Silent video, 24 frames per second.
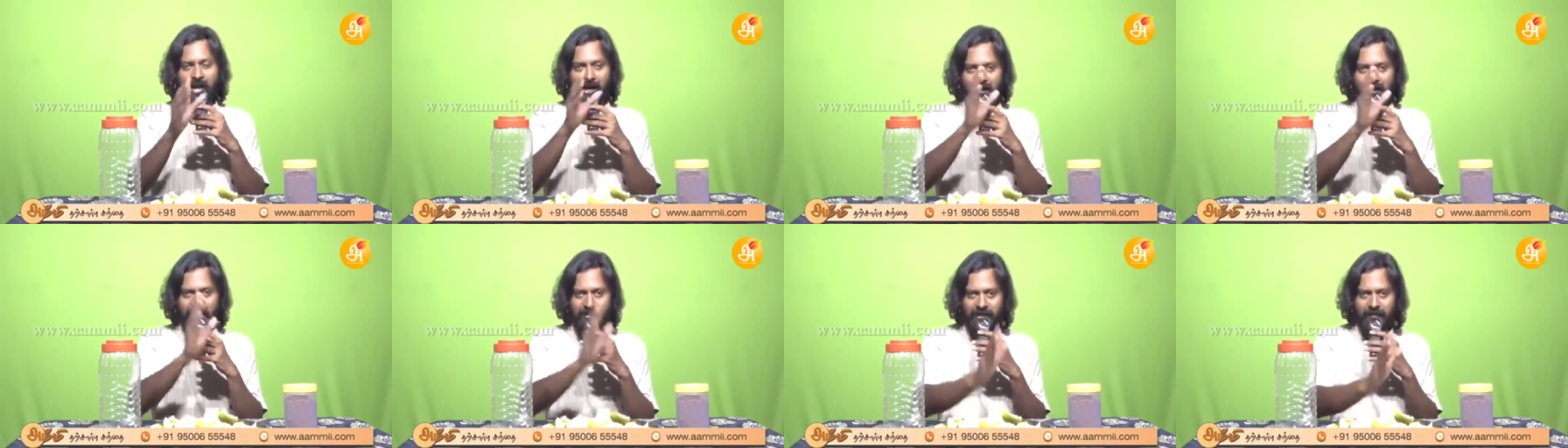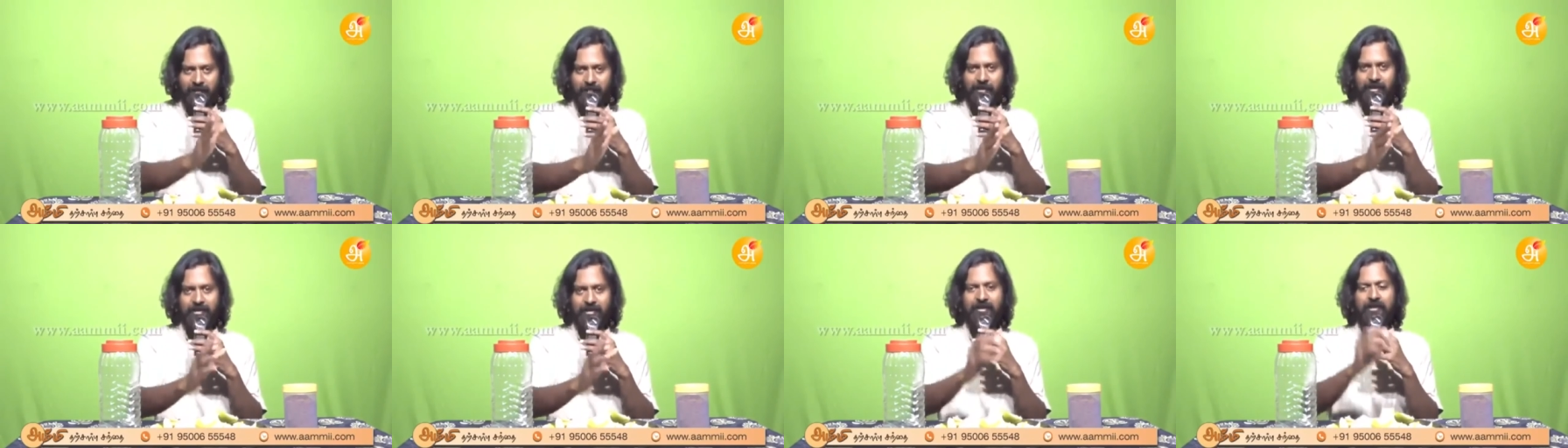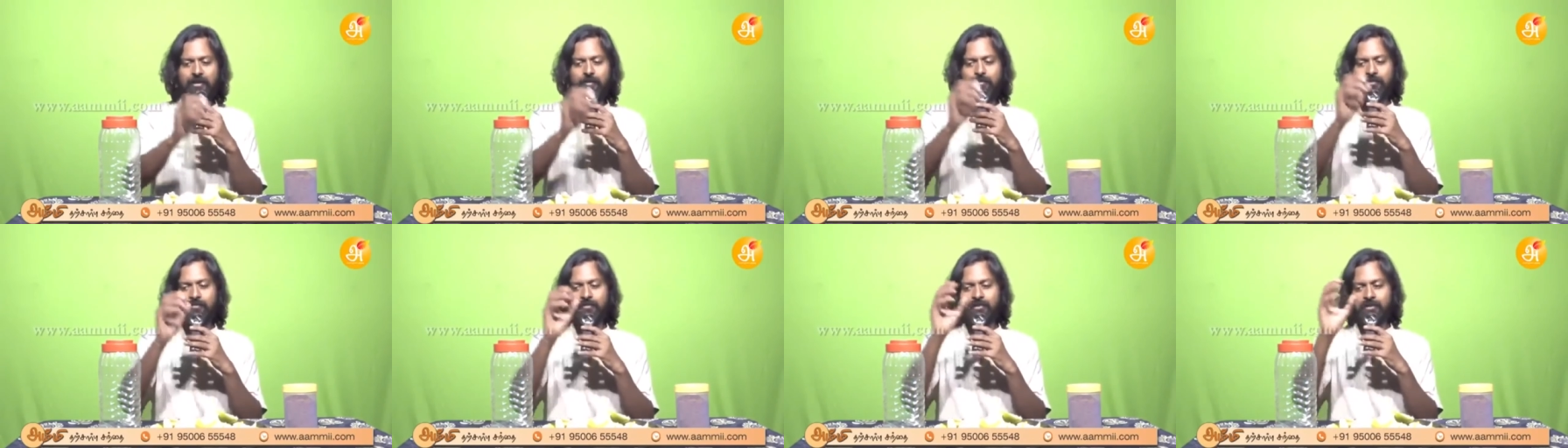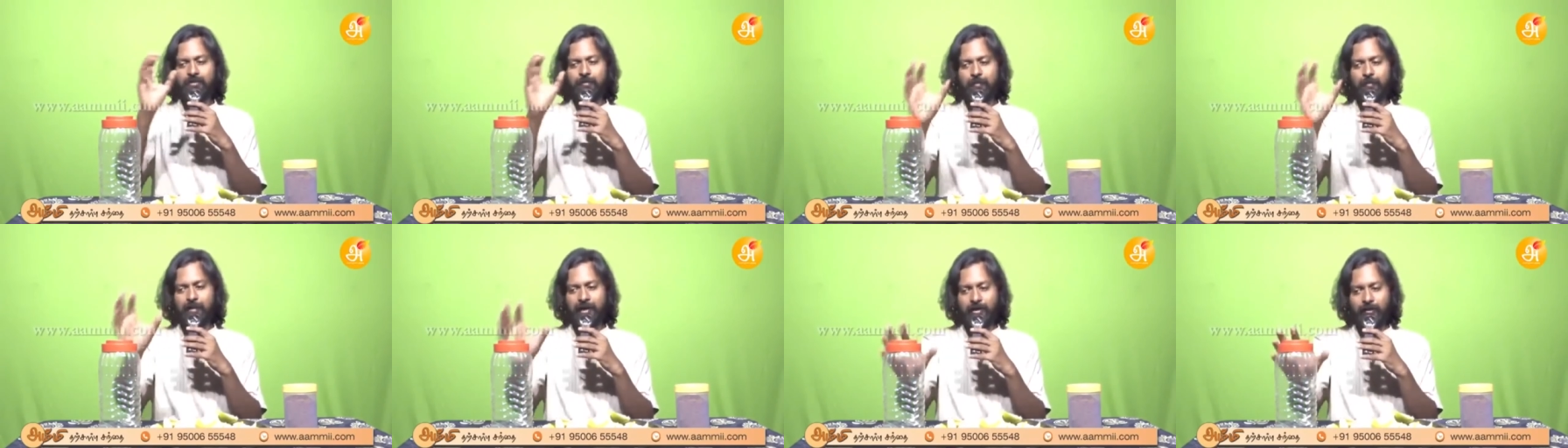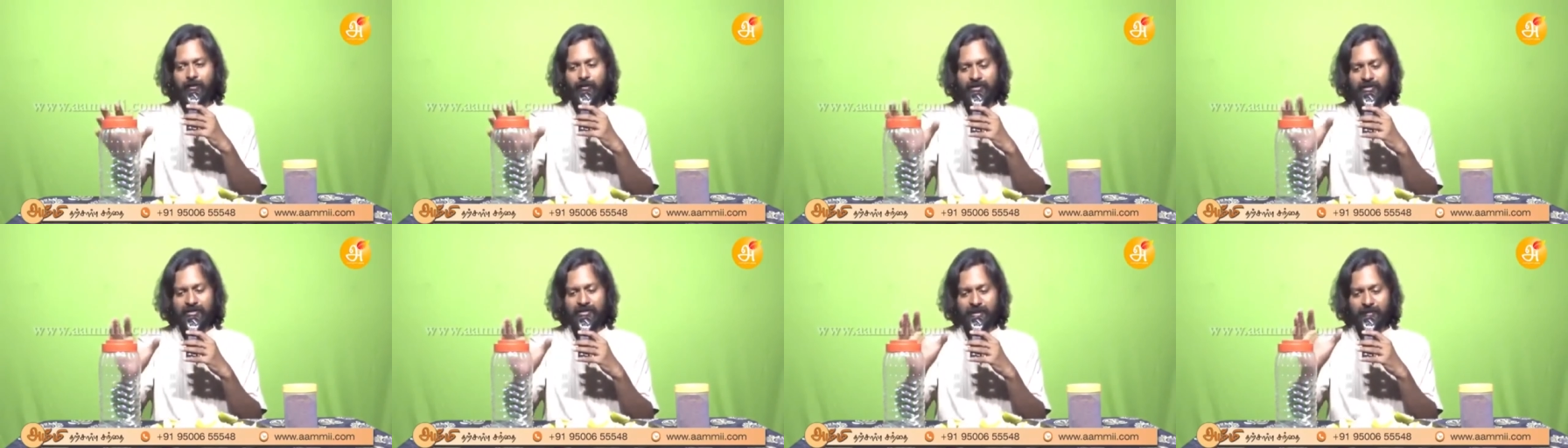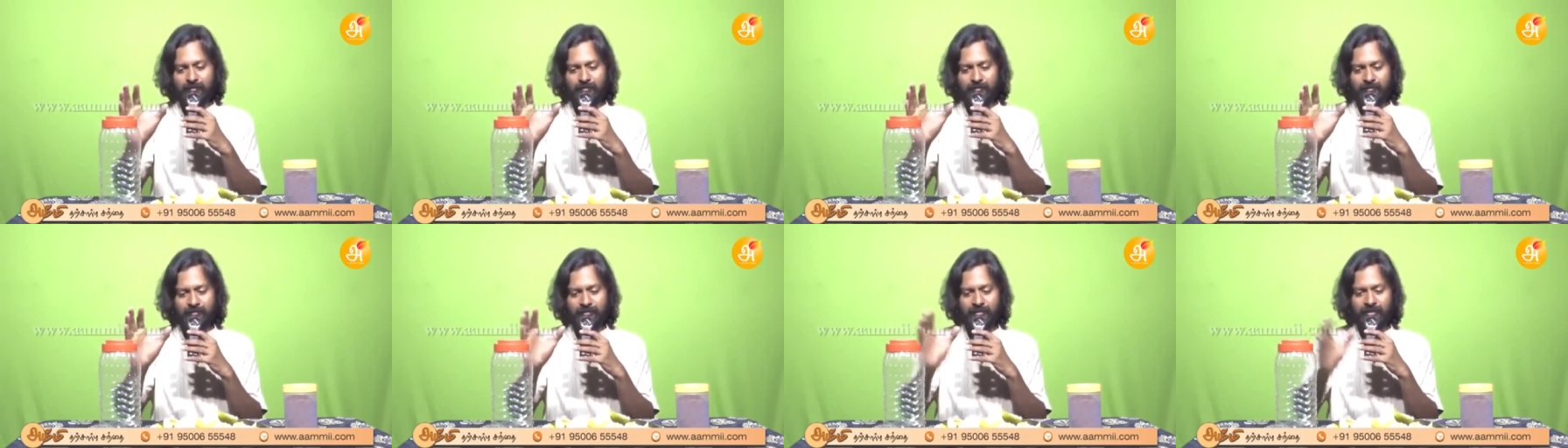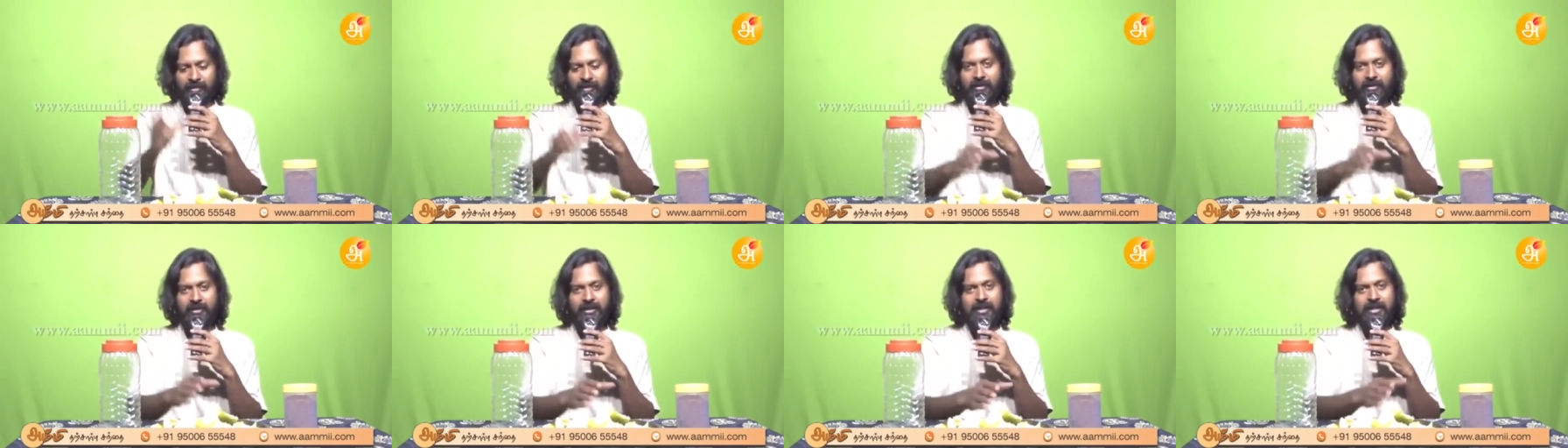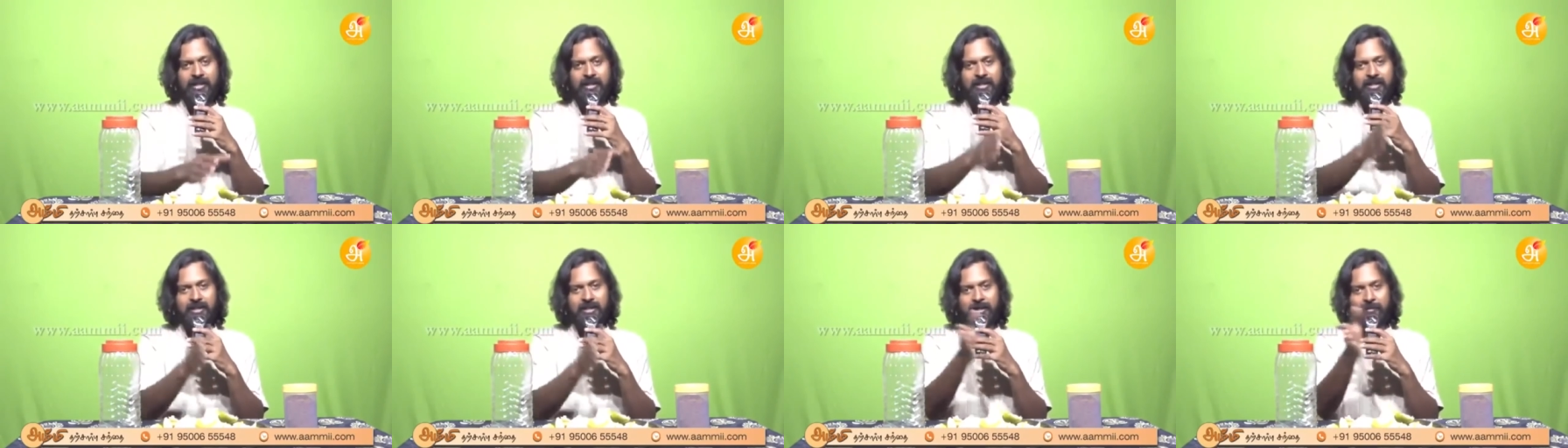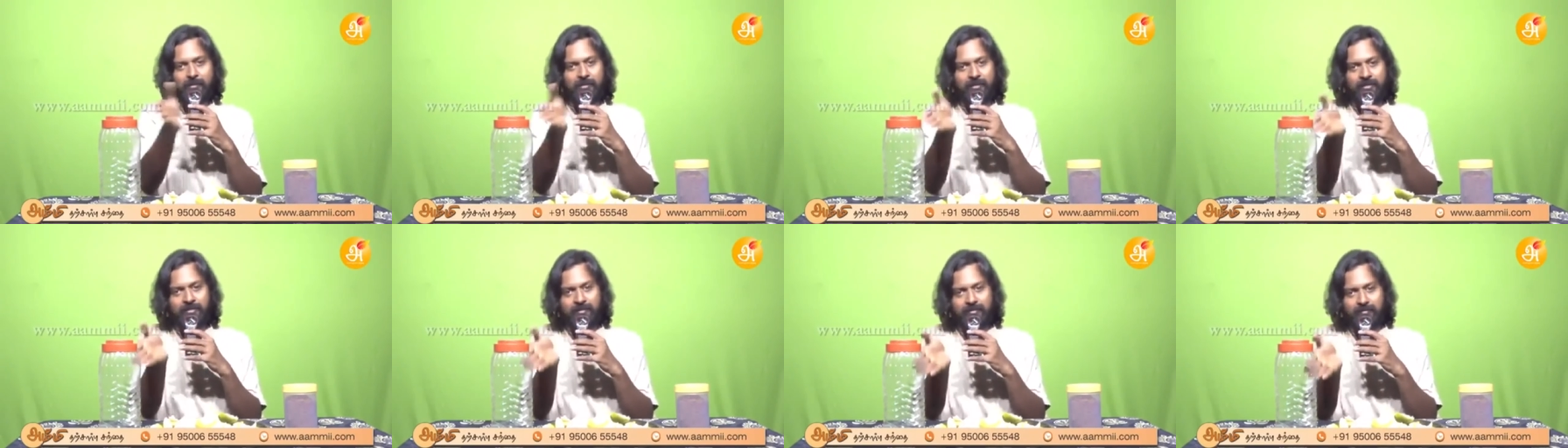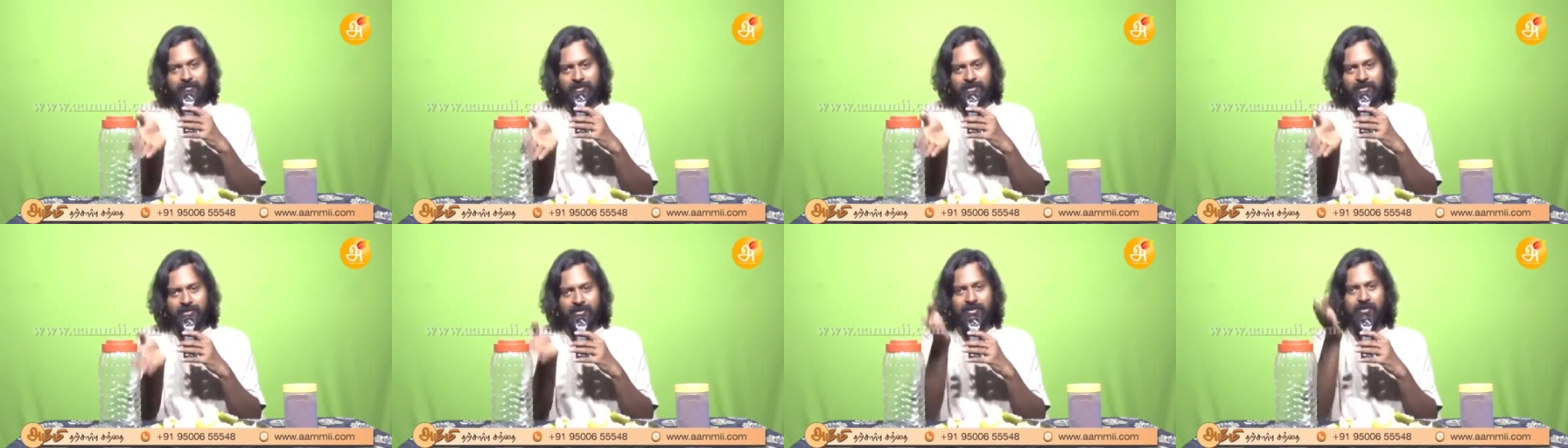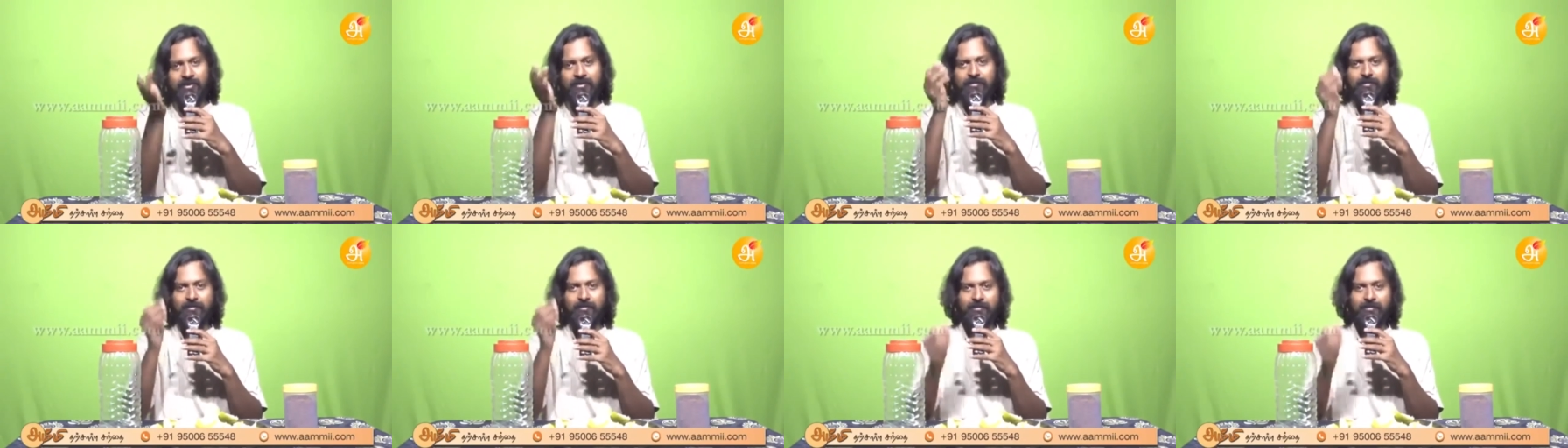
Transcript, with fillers: அதே மாதிரி நம்ம வந்து பயோ என்சைம் வந்து கிருமி வச்சு தான்